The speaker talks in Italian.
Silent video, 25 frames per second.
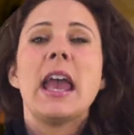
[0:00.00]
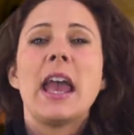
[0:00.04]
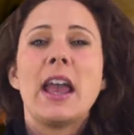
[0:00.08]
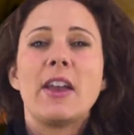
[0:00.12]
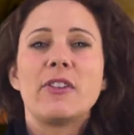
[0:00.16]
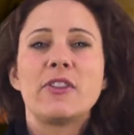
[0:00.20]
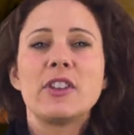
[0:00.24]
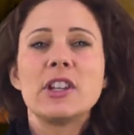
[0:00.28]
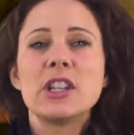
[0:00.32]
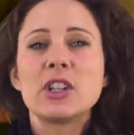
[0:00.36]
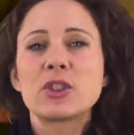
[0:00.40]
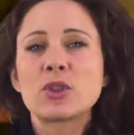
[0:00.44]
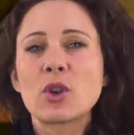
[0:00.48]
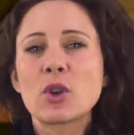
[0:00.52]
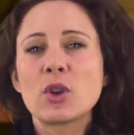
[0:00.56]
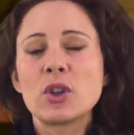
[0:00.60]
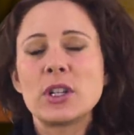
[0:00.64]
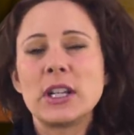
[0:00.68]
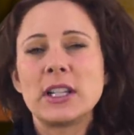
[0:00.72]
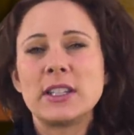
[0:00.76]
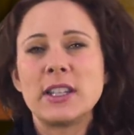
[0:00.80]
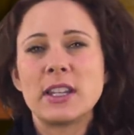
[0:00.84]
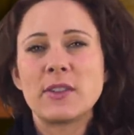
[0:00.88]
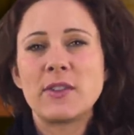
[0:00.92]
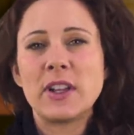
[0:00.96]
E finisco
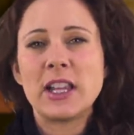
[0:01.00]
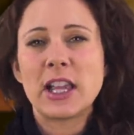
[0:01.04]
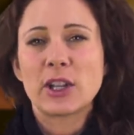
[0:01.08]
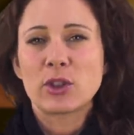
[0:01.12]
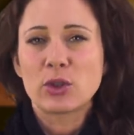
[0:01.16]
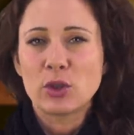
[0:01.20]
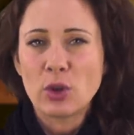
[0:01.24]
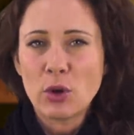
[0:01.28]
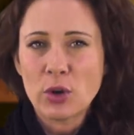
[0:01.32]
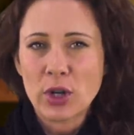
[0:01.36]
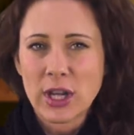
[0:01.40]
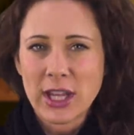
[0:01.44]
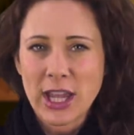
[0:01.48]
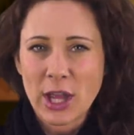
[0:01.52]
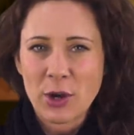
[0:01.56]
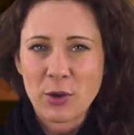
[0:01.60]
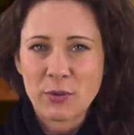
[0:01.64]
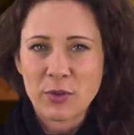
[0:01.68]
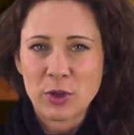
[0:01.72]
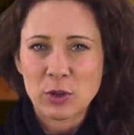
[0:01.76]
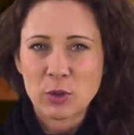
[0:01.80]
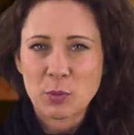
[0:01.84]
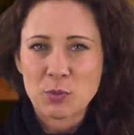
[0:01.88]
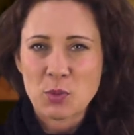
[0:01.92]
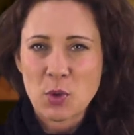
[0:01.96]
con il dirvi gli attori che hanno
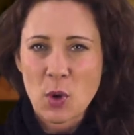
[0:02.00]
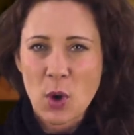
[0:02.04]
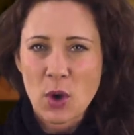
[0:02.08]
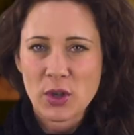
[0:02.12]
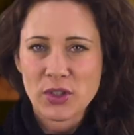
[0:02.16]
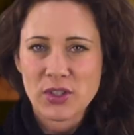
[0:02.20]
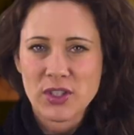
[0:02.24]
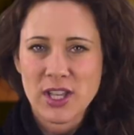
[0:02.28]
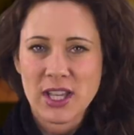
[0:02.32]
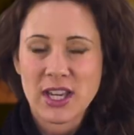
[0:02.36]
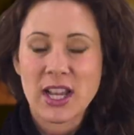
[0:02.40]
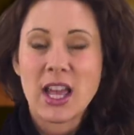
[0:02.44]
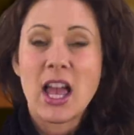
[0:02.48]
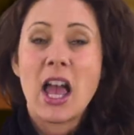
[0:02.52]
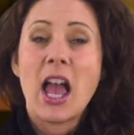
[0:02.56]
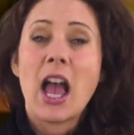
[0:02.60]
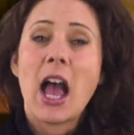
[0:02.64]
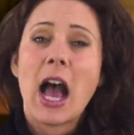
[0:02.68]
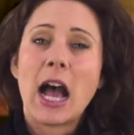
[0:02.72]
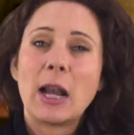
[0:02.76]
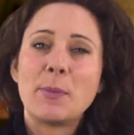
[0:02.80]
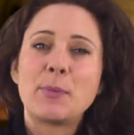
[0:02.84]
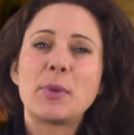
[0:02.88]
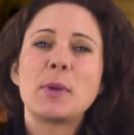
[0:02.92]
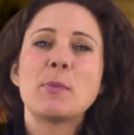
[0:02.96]
vinto più Oscar.
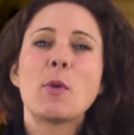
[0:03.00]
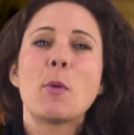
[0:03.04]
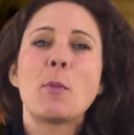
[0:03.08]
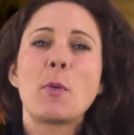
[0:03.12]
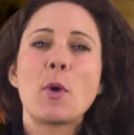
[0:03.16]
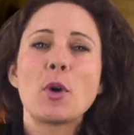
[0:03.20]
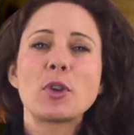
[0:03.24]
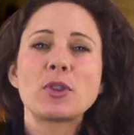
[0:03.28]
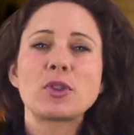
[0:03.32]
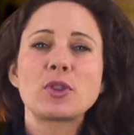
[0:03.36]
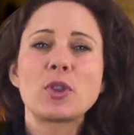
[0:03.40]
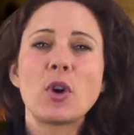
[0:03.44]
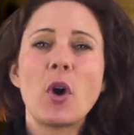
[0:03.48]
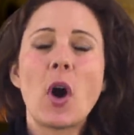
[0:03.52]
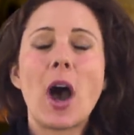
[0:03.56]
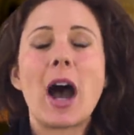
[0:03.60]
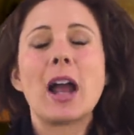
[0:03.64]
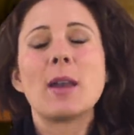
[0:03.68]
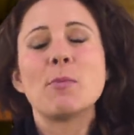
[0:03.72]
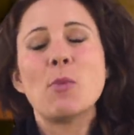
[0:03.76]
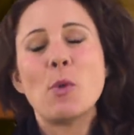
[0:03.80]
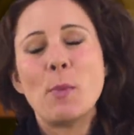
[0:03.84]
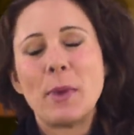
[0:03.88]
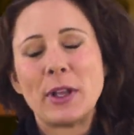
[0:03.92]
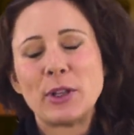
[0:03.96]
Al primo posto
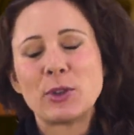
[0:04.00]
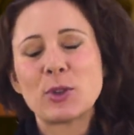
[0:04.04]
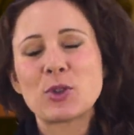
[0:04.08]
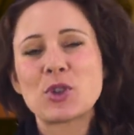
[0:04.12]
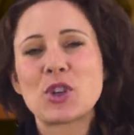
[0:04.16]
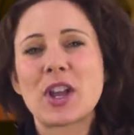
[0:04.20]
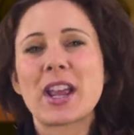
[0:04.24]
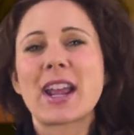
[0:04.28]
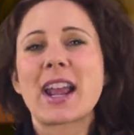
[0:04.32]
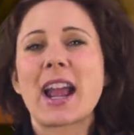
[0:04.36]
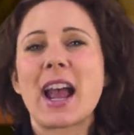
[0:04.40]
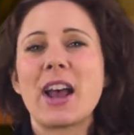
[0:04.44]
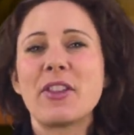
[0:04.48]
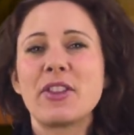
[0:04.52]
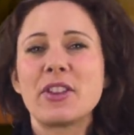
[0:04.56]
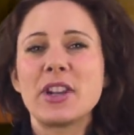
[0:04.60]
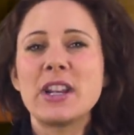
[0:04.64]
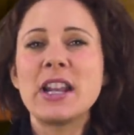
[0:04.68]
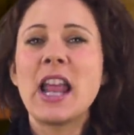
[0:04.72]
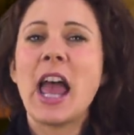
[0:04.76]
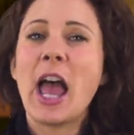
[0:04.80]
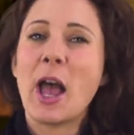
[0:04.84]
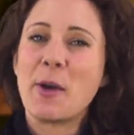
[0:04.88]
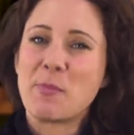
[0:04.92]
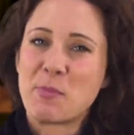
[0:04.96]
al momento c'è
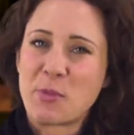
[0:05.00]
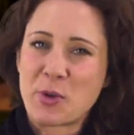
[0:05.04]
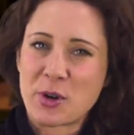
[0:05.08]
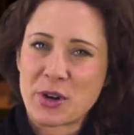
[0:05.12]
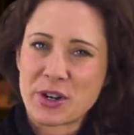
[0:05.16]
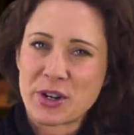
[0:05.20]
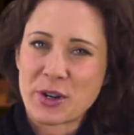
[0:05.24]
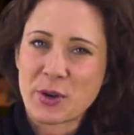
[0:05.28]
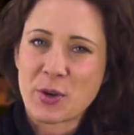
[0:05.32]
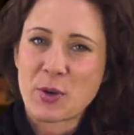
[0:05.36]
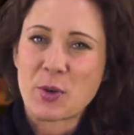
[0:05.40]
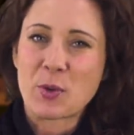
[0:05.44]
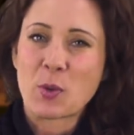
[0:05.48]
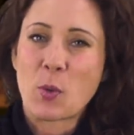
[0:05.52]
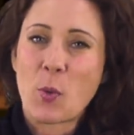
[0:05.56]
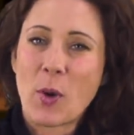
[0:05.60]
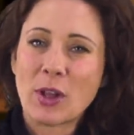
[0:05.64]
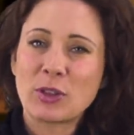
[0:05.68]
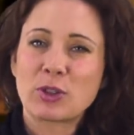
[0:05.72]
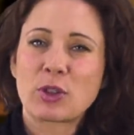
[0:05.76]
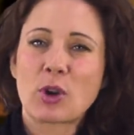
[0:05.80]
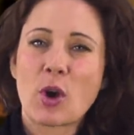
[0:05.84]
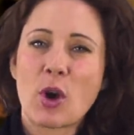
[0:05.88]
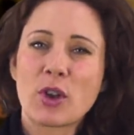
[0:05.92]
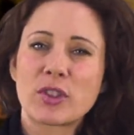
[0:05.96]
Catherine Hepburn con
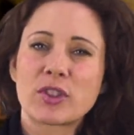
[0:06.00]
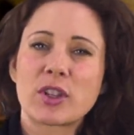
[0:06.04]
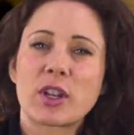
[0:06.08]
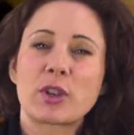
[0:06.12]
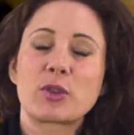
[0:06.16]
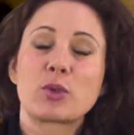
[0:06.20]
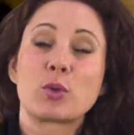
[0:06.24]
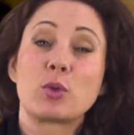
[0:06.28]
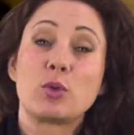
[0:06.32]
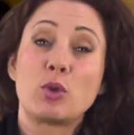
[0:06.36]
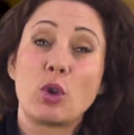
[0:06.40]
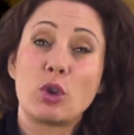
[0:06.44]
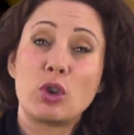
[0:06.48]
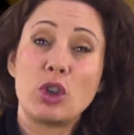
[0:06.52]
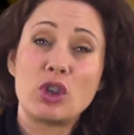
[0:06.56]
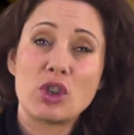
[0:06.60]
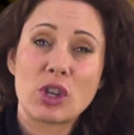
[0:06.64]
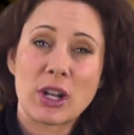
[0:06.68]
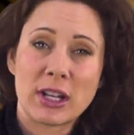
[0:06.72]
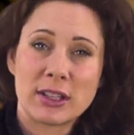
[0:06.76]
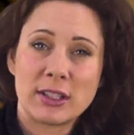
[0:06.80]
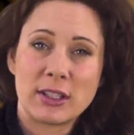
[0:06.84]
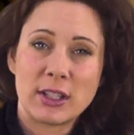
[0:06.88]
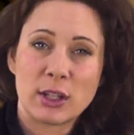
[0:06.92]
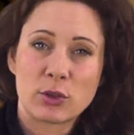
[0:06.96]
4 Oscar su 12
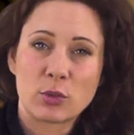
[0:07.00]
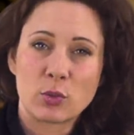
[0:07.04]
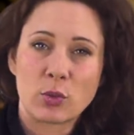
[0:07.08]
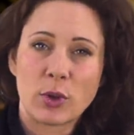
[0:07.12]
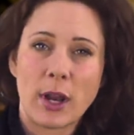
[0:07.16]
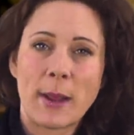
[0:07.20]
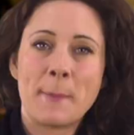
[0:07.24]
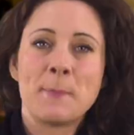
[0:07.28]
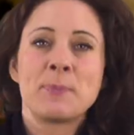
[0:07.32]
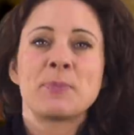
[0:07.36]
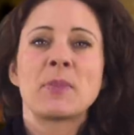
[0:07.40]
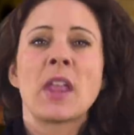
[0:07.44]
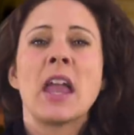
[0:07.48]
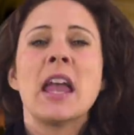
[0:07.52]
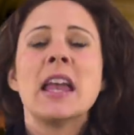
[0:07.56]
candidature.